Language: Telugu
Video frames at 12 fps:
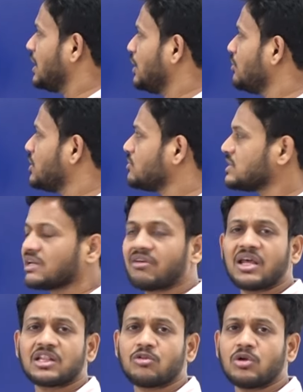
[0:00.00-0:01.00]
ఇండివిజువల్స్
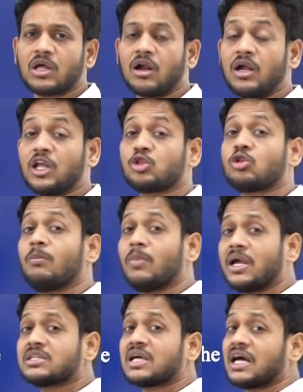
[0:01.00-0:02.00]
ఎవరైతే ఉంటారో అంటే
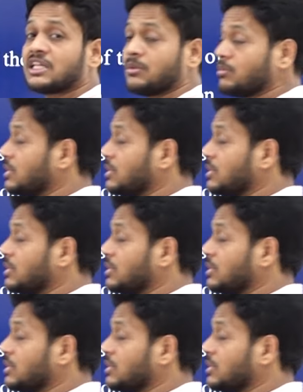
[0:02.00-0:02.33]
తొంభై శాతం